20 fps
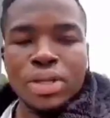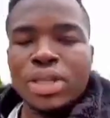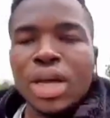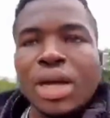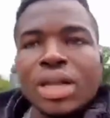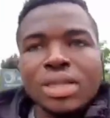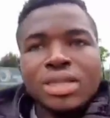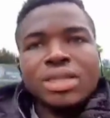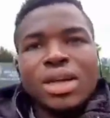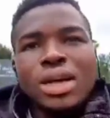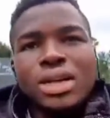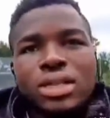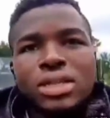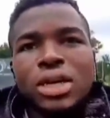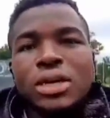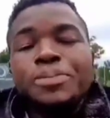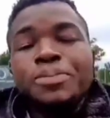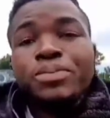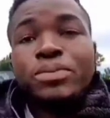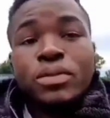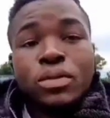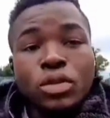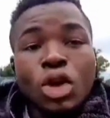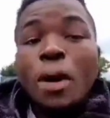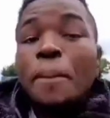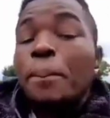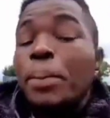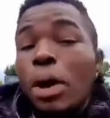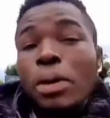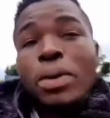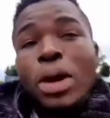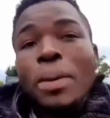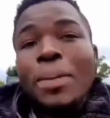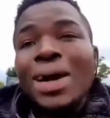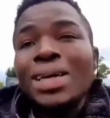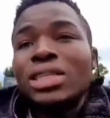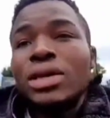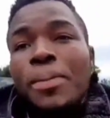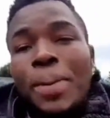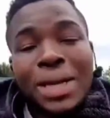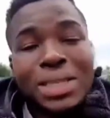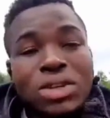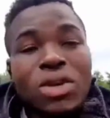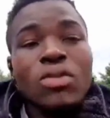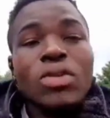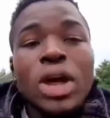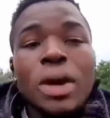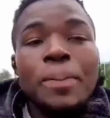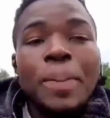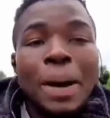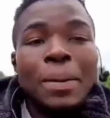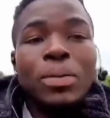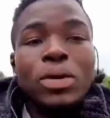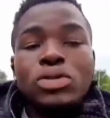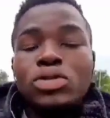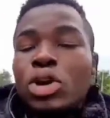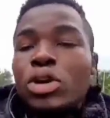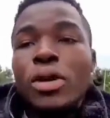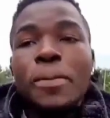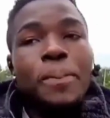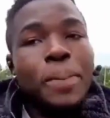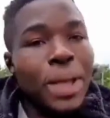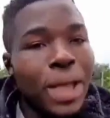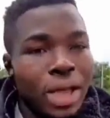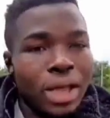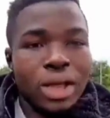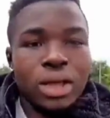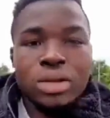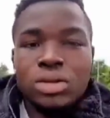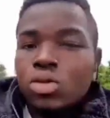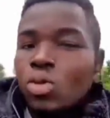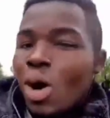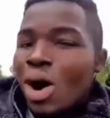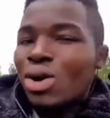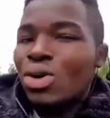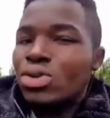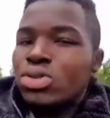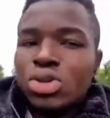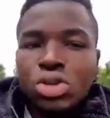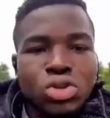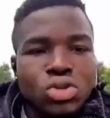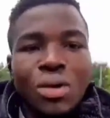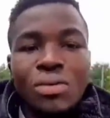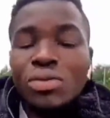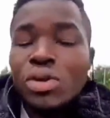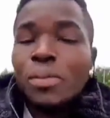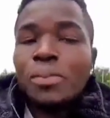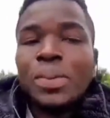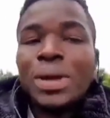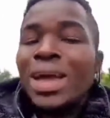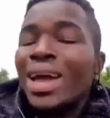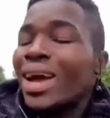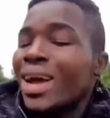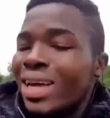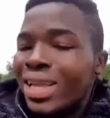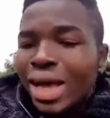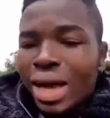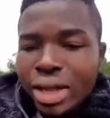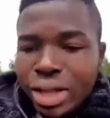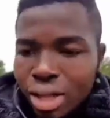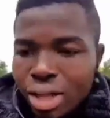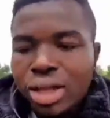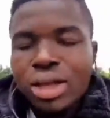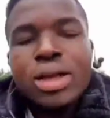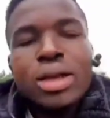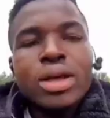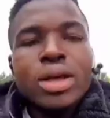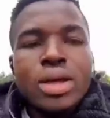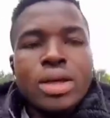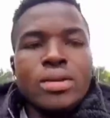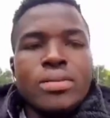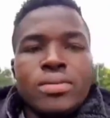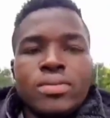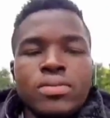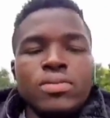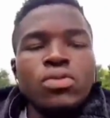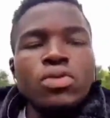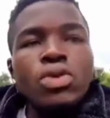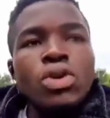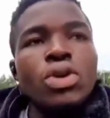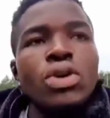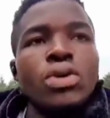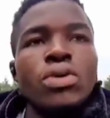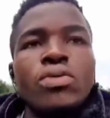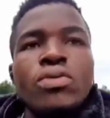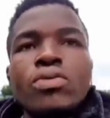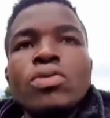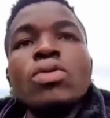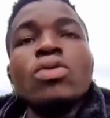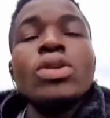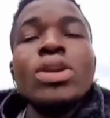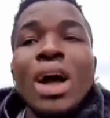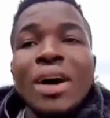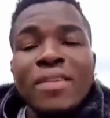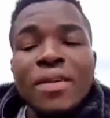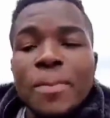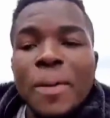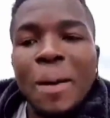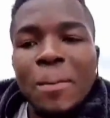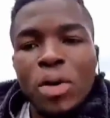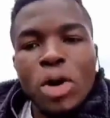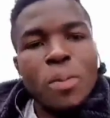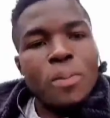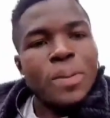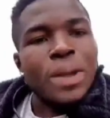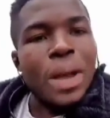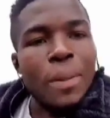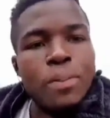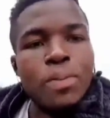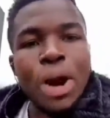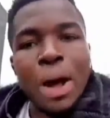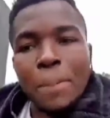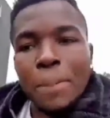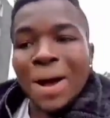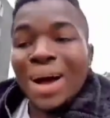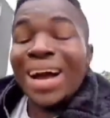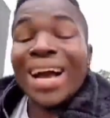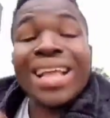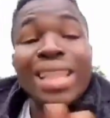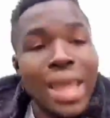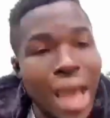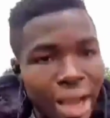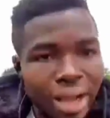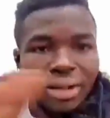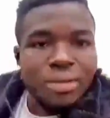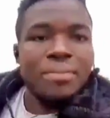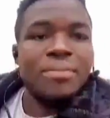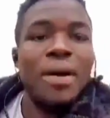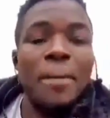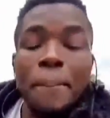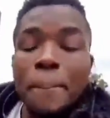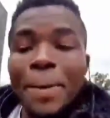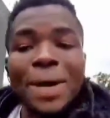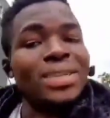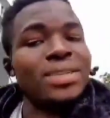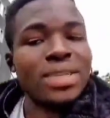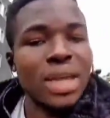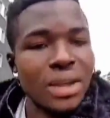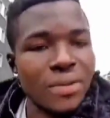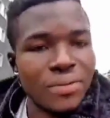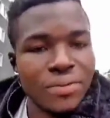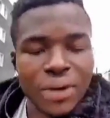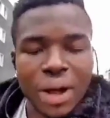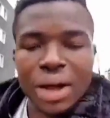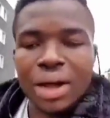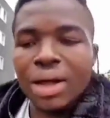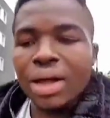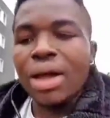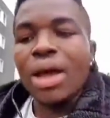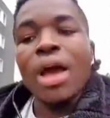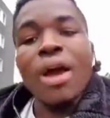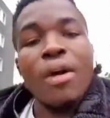de ça qui s'agissait. Donc, premièrement, c'est parce que vous n'avez pas besoin de payer quoi que ce soit, vous ne payez rien vous n'avez vous pas besoin pour la part, rien, même pas 5 francs.